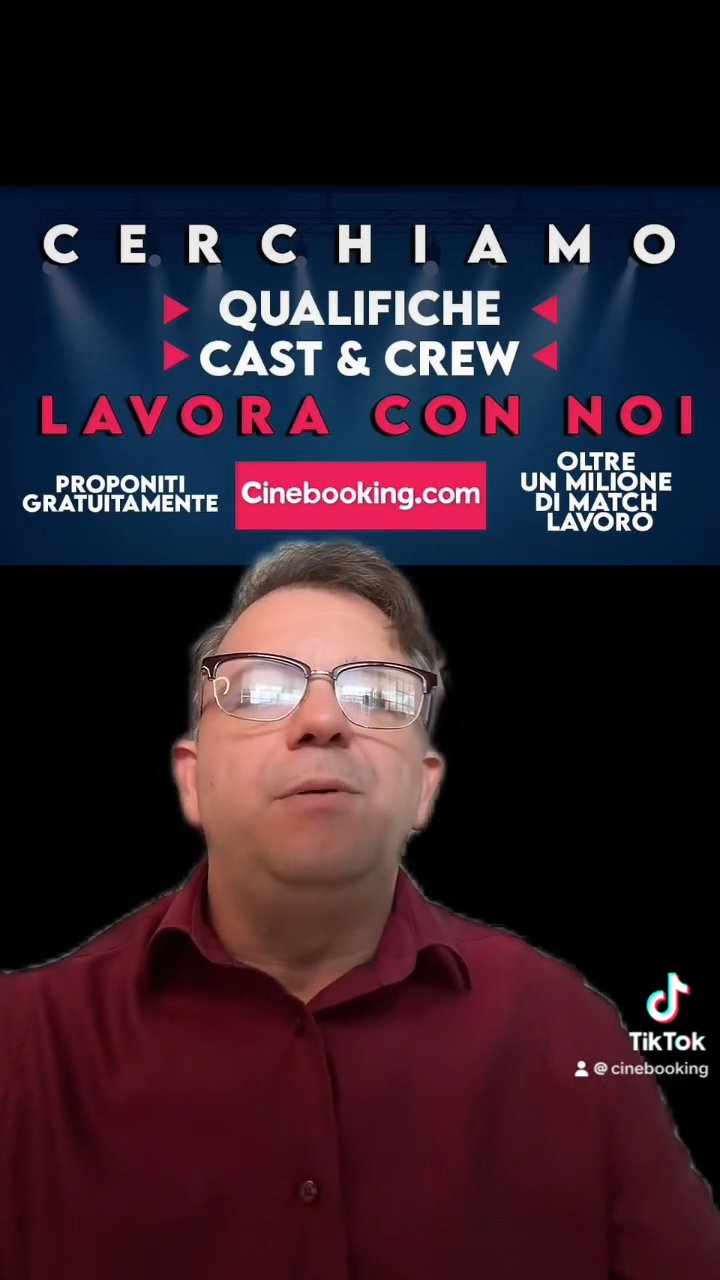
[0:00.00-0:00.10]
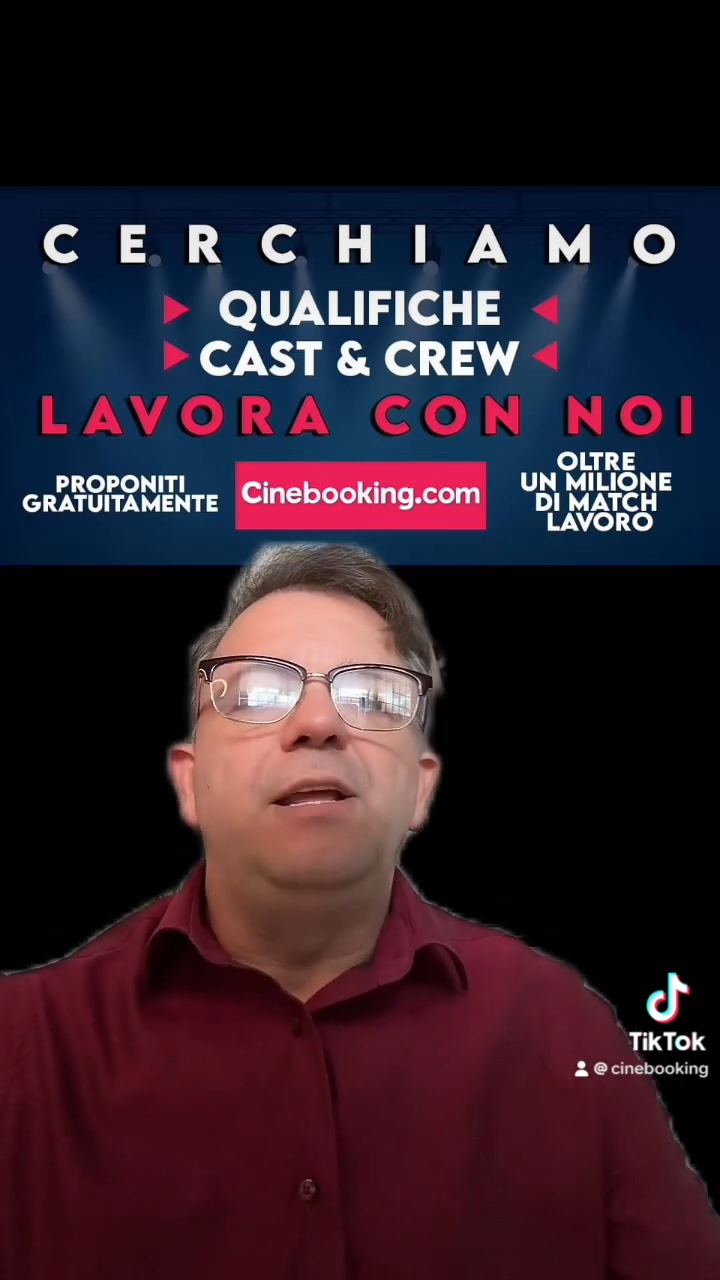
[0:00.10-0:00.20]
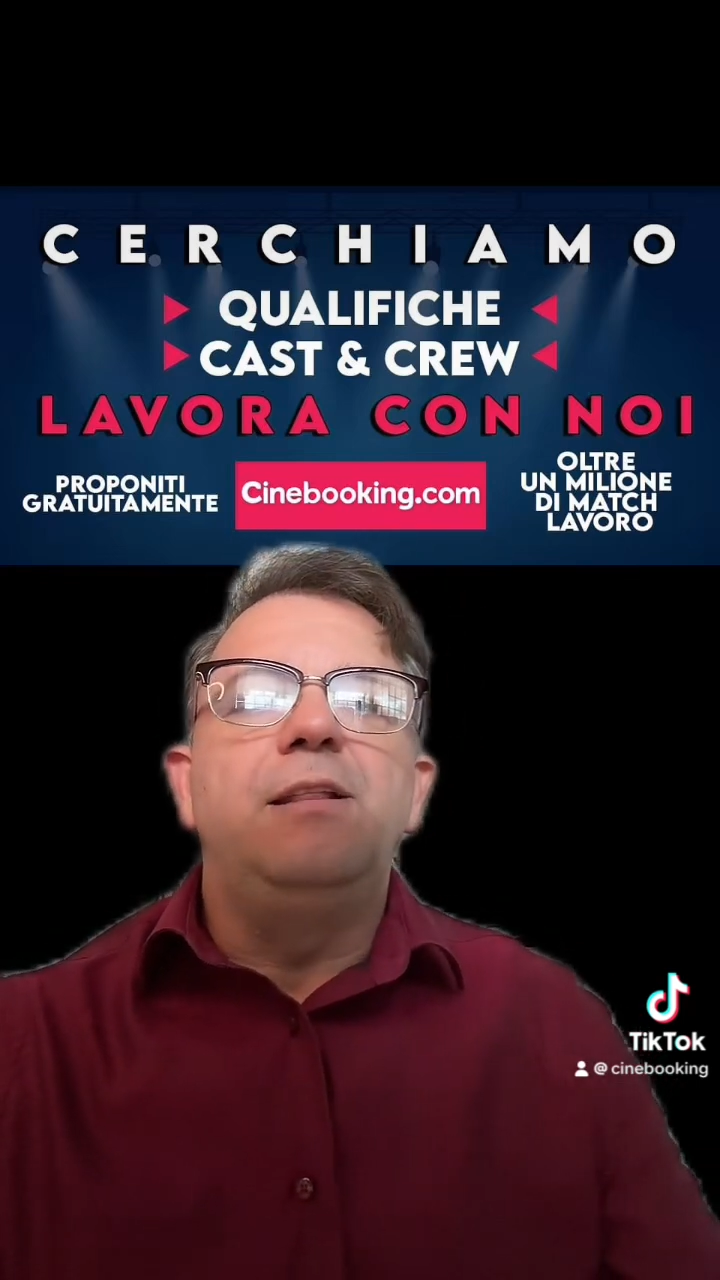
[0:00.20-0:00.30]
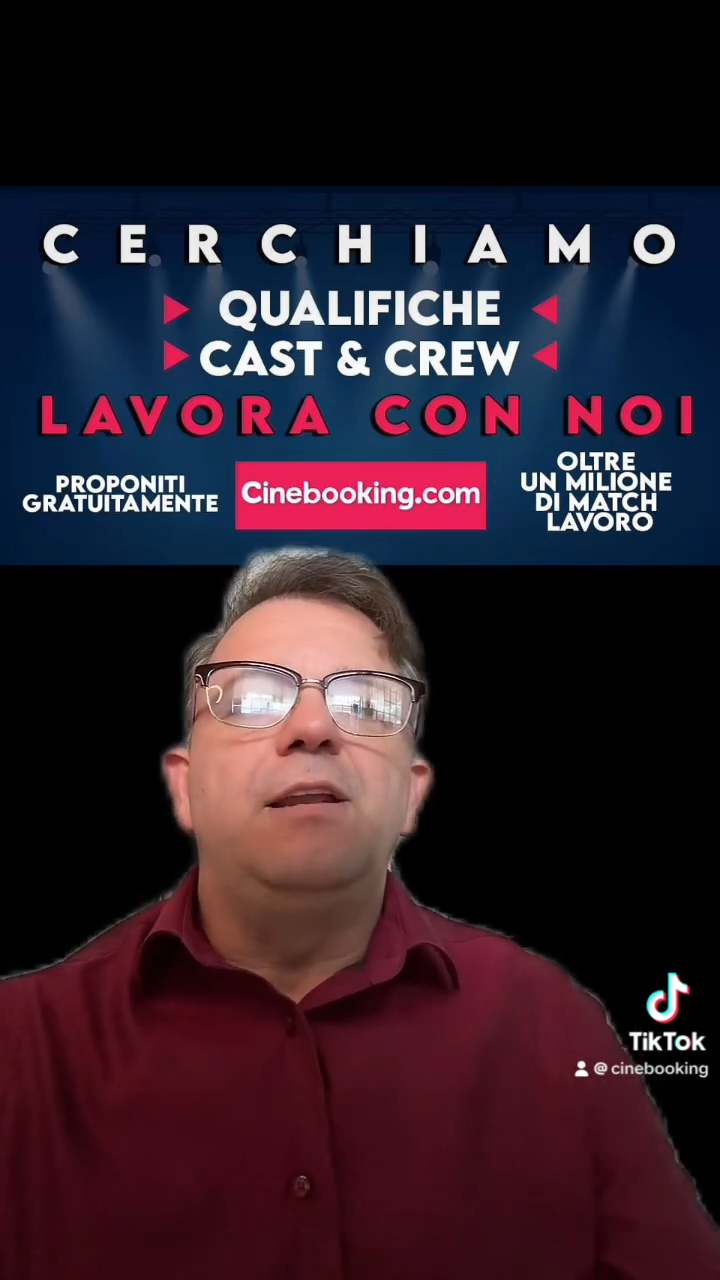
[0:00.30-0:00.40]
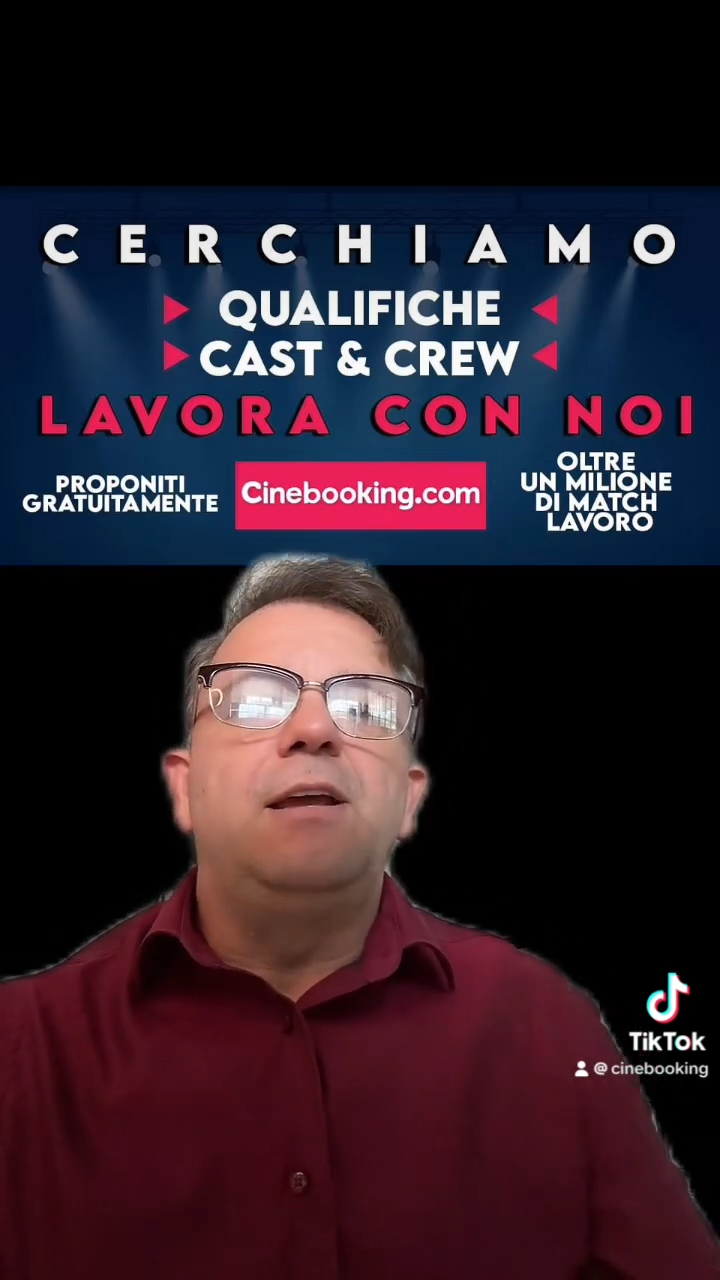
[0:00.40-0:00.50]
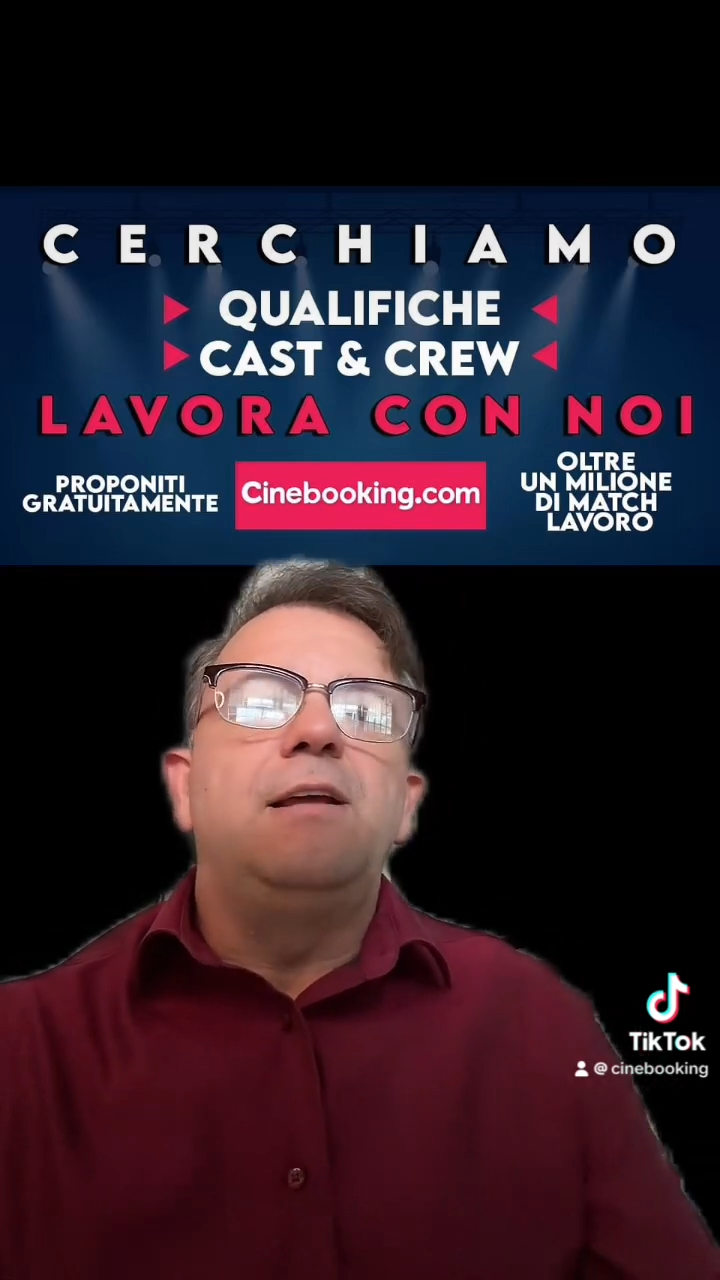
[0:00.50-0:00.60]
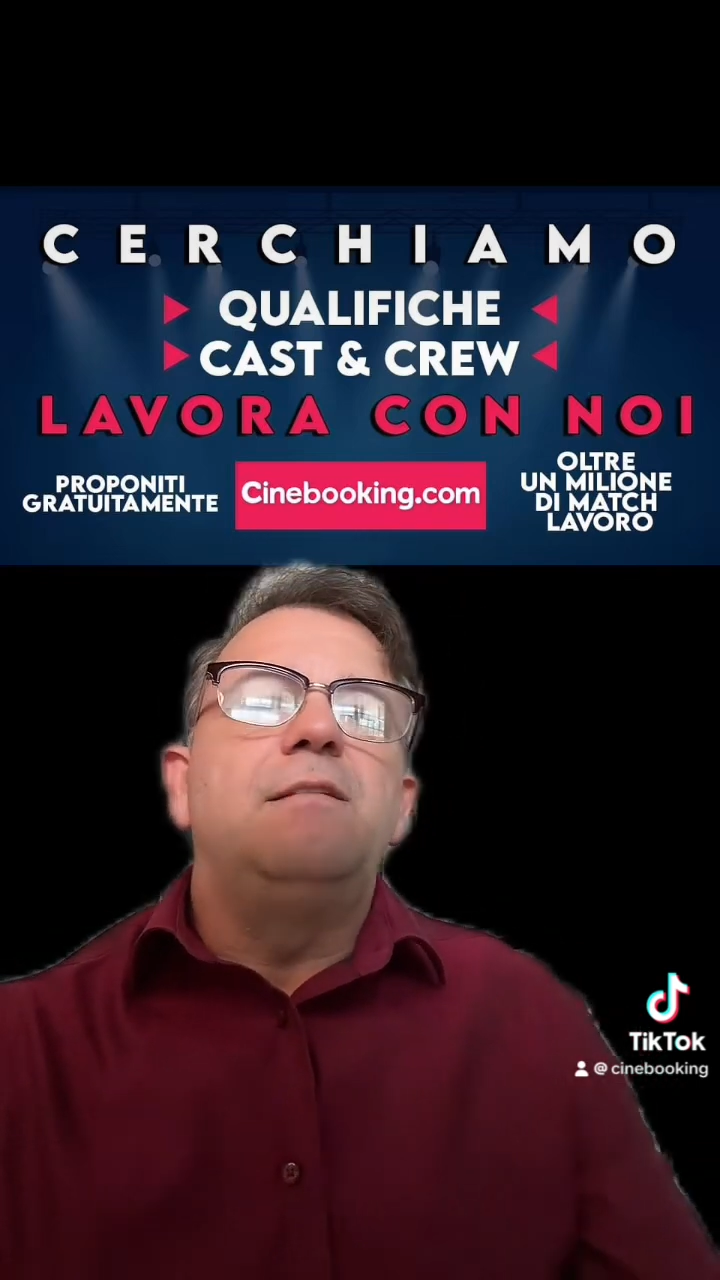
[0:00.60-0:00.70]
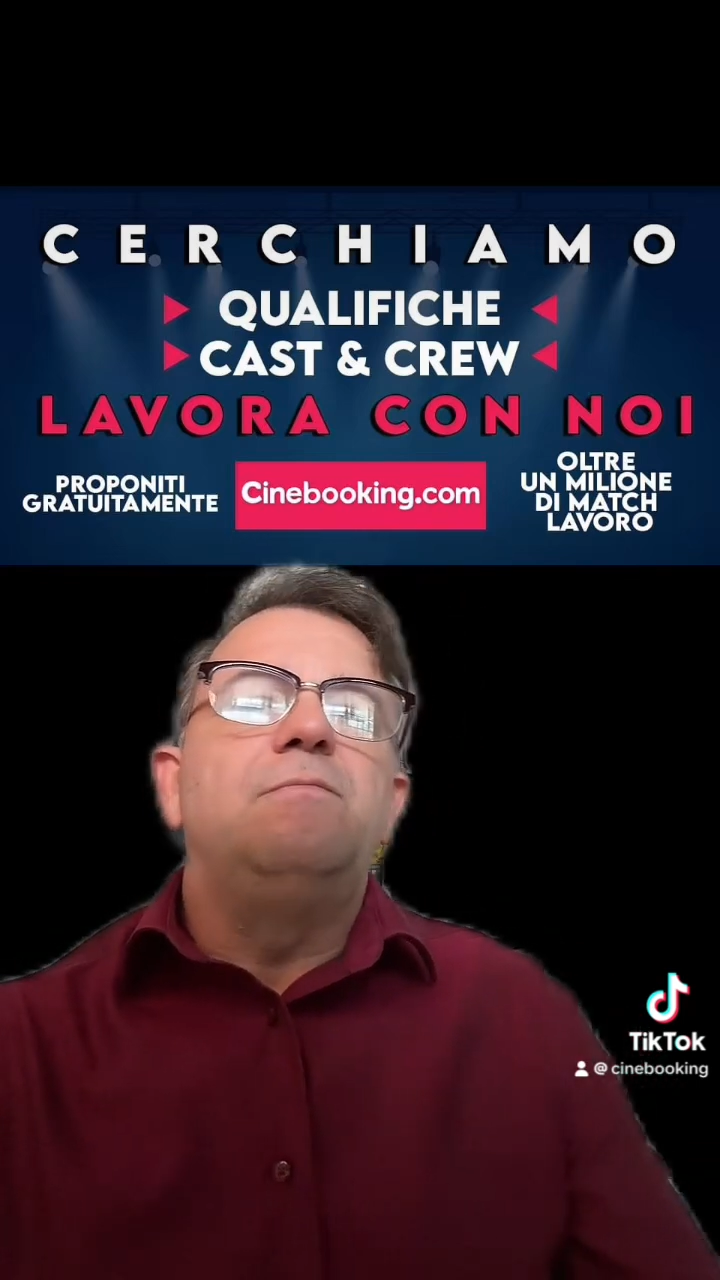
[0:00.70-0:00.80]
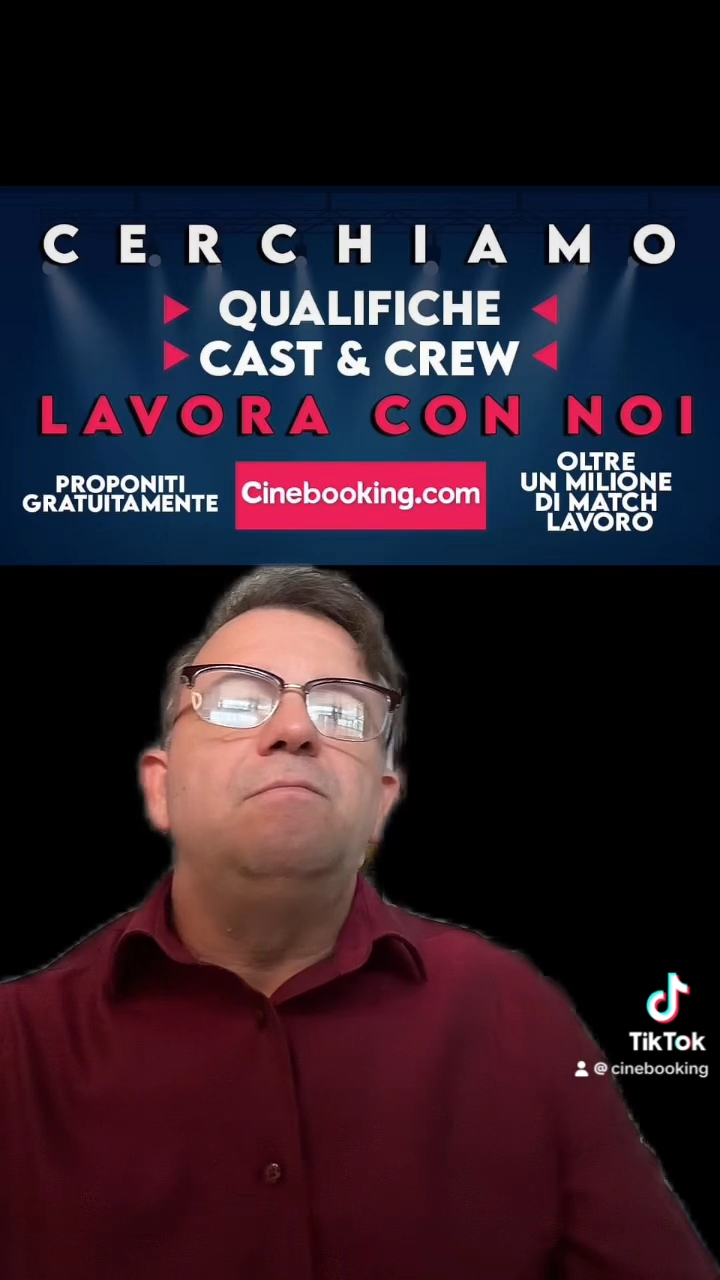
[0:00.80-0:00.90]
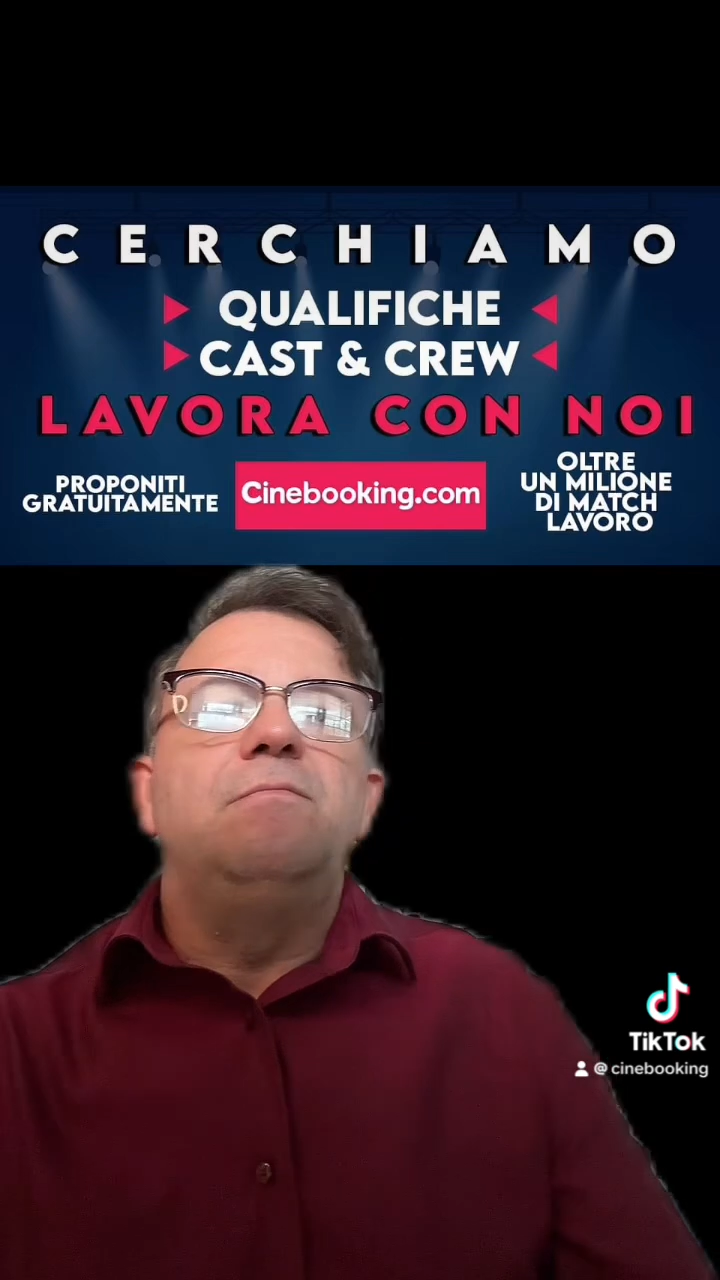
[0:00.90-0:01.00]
prendere,